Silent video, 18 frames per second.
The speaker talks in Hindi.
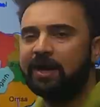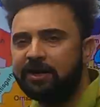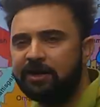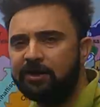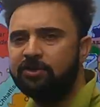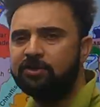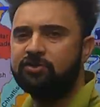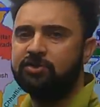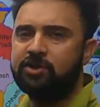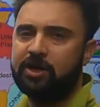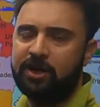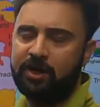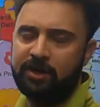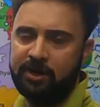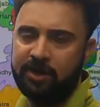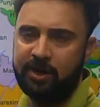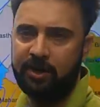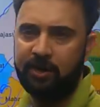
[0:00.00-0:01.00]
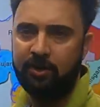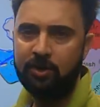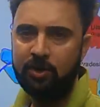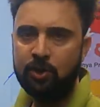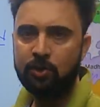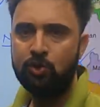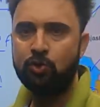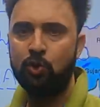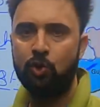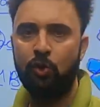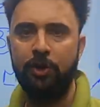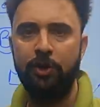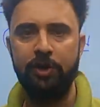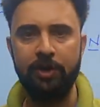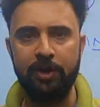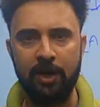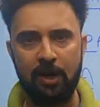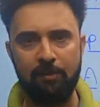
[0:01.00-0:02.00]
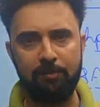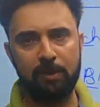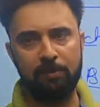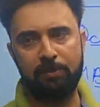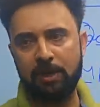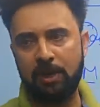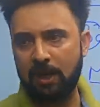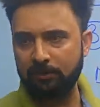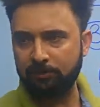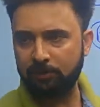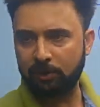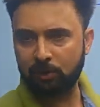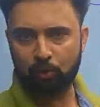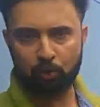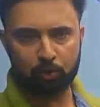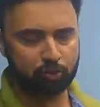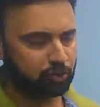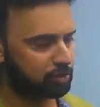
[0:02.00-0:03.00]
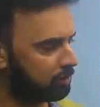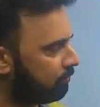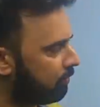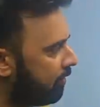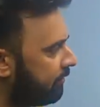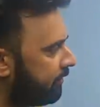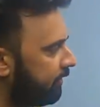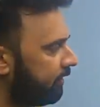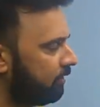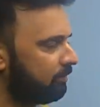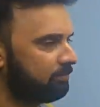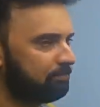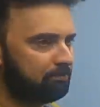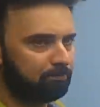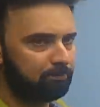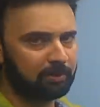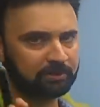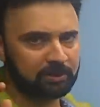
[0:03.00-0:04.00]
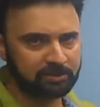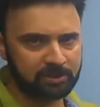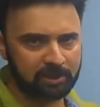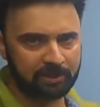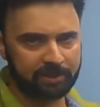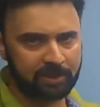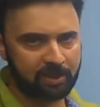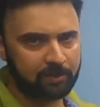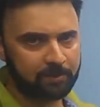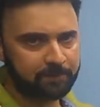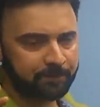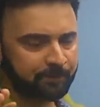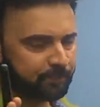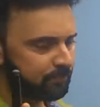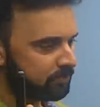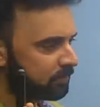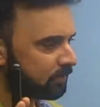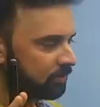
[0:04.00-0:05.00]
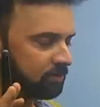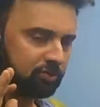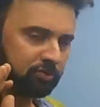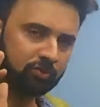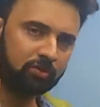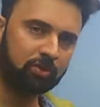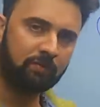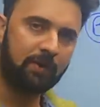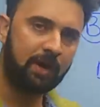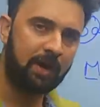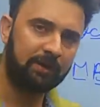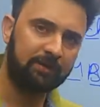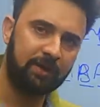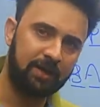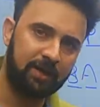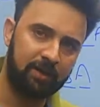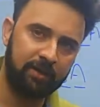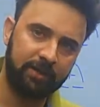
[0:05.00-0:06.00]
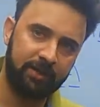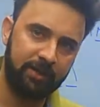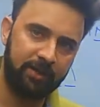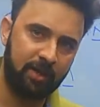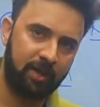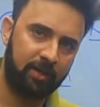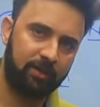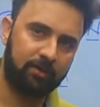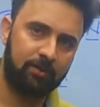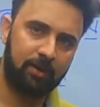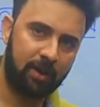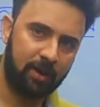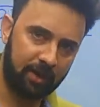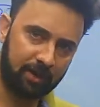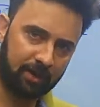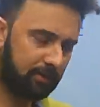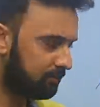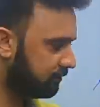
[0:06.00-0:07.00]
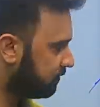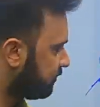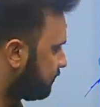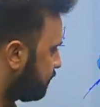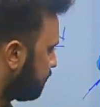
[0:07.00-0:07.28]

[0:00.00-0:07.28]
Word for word: नाइन स्टेट हैं जो इंडिया में बनाते कोस्टल बाउंड्री पता चल गया स्वाद आ रहा कि नहीं आ रहा आ रहा